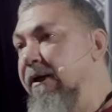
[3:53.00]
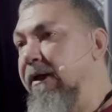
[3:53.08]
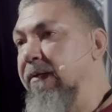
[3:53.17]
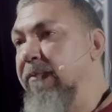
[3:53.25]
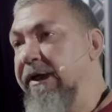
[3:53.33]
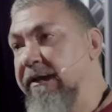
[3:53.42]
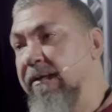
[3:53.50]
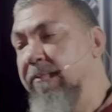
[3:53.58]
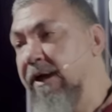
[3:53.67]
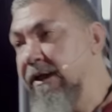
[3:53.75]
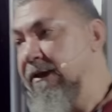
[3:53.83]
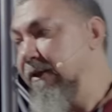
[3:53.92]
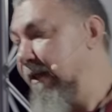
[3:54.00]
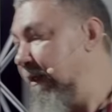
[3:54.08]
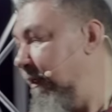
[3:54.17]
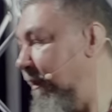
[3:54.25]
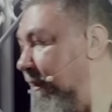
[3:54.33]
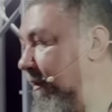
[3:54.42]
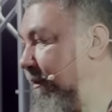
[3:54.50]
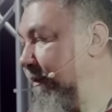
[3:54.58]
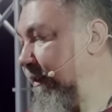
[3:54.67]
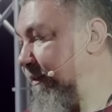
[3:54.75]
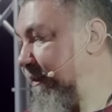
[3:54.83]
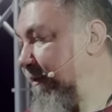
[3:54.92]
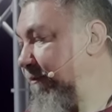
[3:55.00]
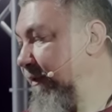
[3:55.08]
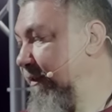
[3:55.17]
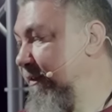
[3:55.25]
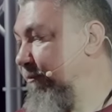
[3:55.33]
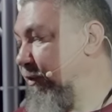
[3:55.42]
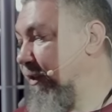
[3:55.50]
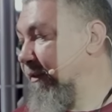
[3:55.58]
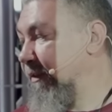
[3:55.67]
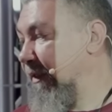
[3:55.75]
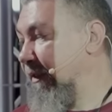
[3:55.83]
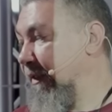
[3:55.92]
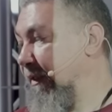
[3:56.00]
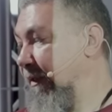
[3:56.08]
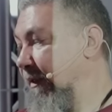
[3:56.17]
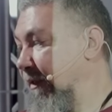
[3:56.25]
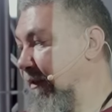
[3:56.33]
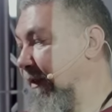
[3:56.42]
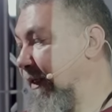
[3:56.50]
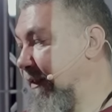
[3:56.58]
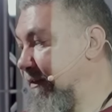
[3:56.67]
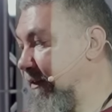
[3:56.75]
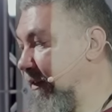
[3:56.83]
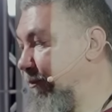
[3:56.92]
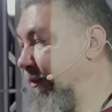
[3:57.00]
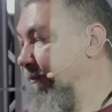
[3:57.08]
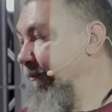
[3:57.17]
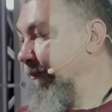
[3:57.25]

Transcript: и Марина Марина э, нарисовала замечательный логотип.